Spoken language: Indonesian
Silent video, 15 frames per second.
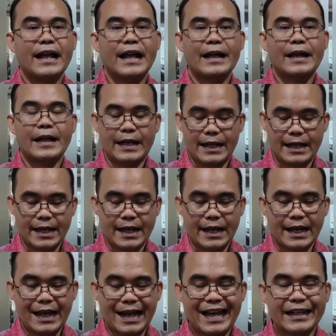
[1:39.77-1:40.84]

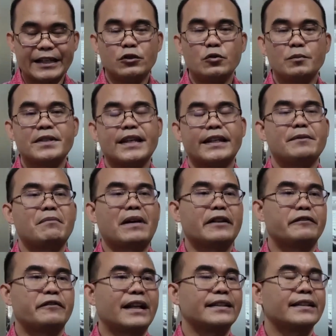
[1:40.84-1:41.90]
bagaimana hal
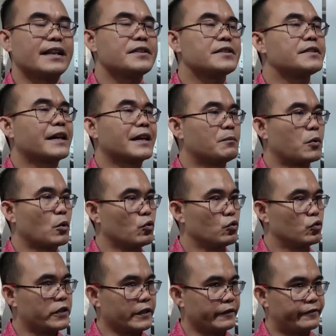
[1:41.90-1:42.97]
itu bisa dimanfaatkan
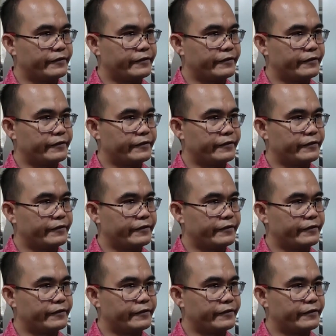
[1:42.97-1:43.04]
secara